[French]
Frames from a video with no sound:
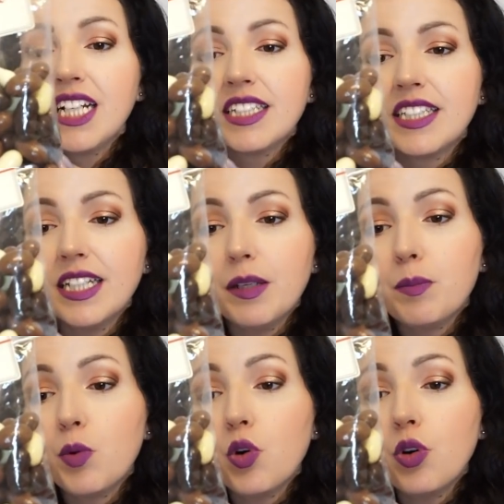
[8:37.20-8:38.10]
Des
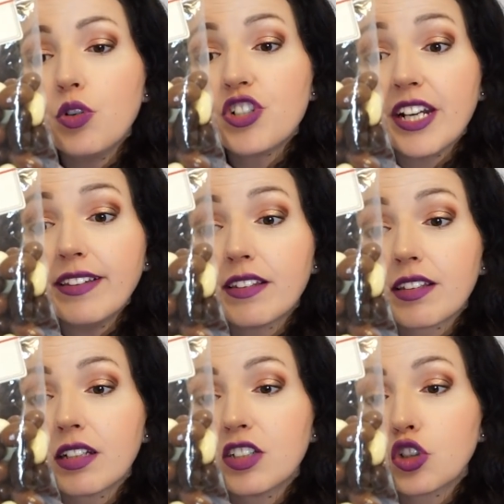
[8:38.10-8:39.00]

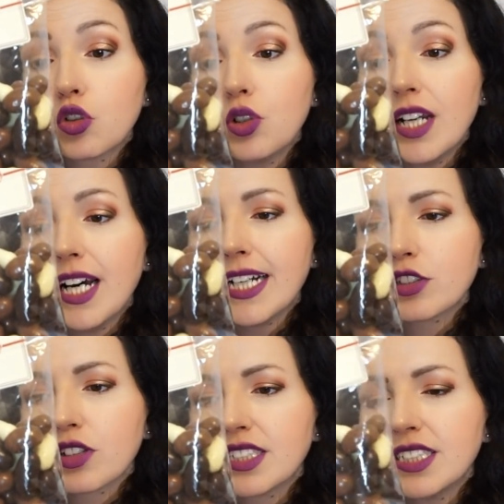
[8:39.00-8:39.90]
mojettes. Chocolat
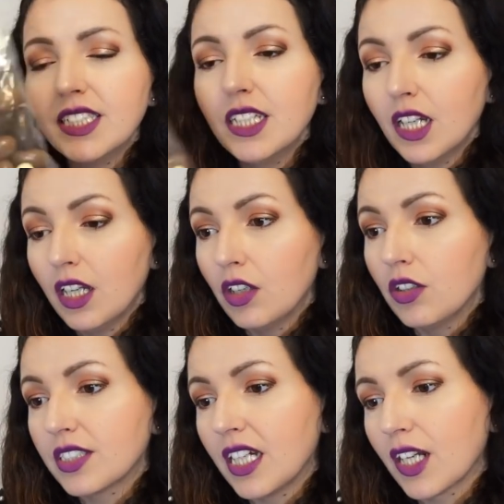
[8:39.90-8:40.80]
assorti.
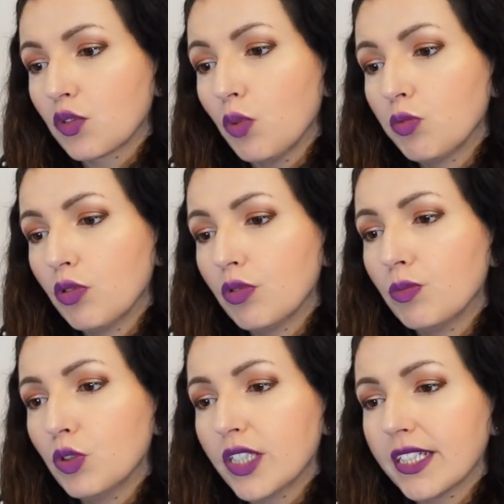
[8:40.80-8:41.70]
Ça a l'air trop bon.
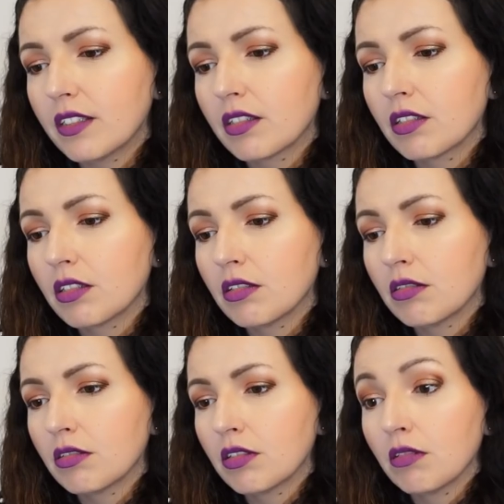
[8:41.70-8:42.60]
Mojettes.
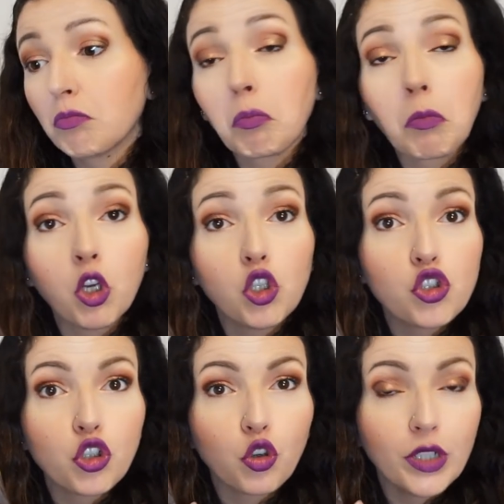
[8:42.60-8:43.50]

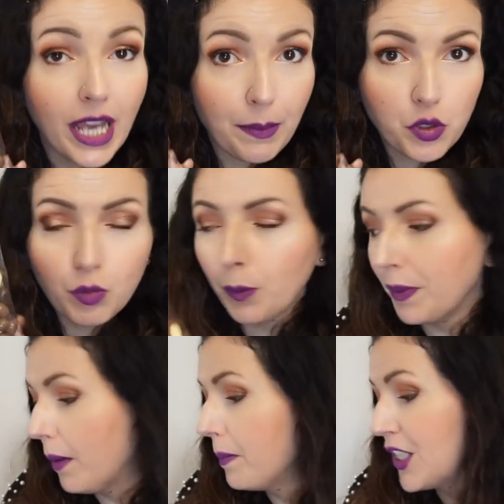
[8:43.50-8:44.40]
Je connais absolument
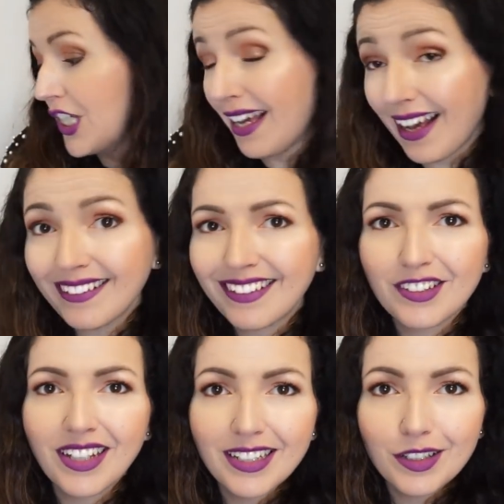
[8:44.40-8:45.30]
pas, mais j'ai hâte
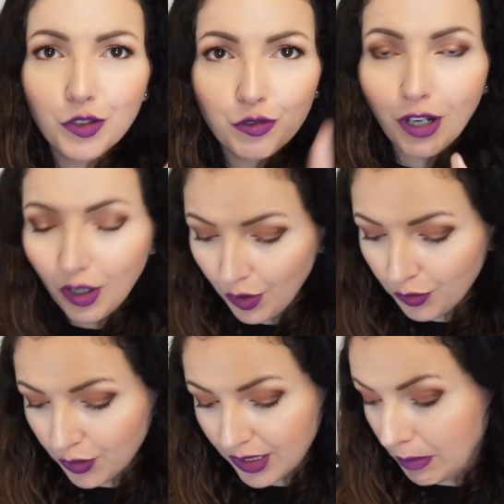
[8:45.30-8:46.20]
d'aller te voir en
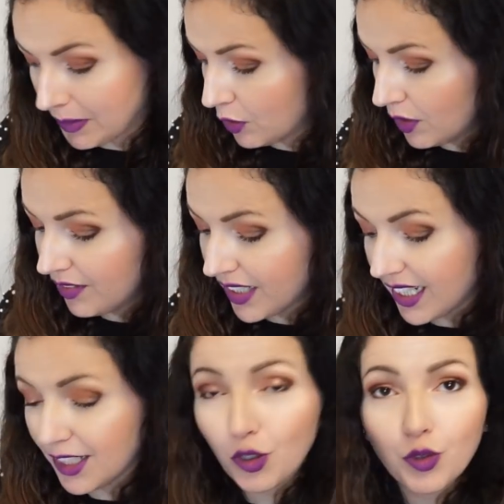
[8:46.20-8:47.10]
Vendée, ma petite
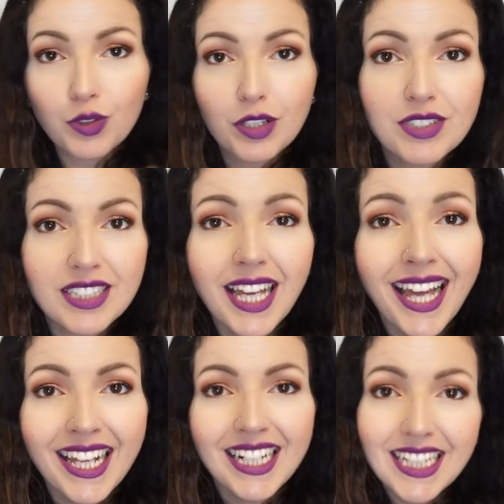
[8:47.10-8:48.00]
Olivia, et de rencontrer aussi
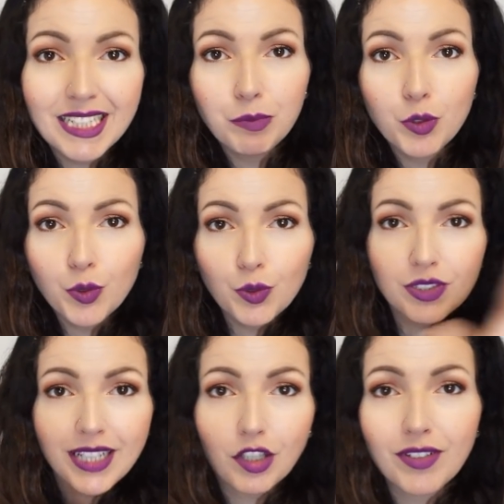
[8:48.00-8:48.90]
Lily Muse
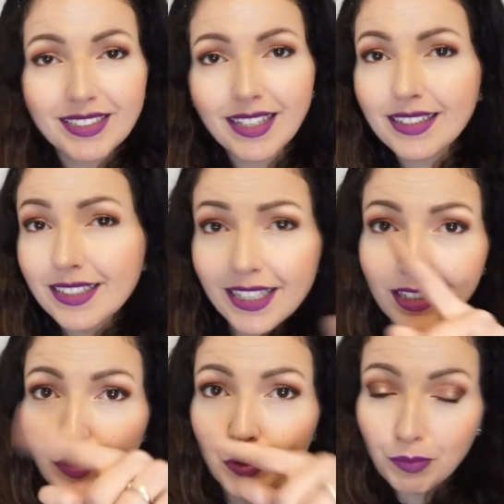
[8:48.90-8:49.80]
85, qui est...
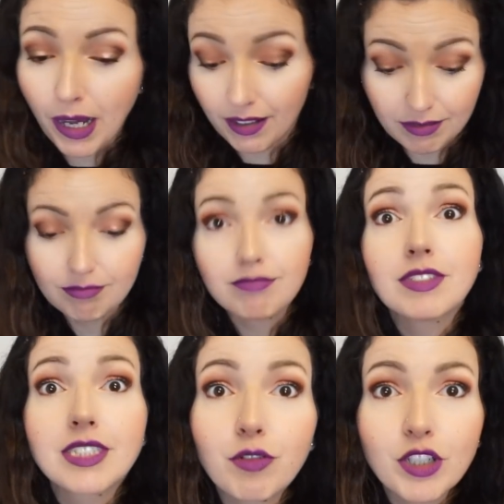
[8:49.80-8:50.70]
Euh, bah,
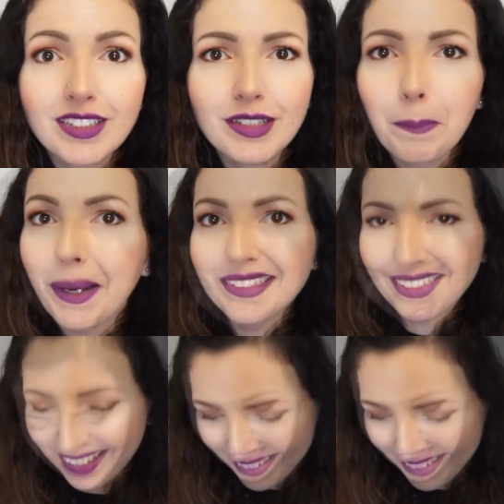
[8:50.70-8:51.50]
sa voisine presque.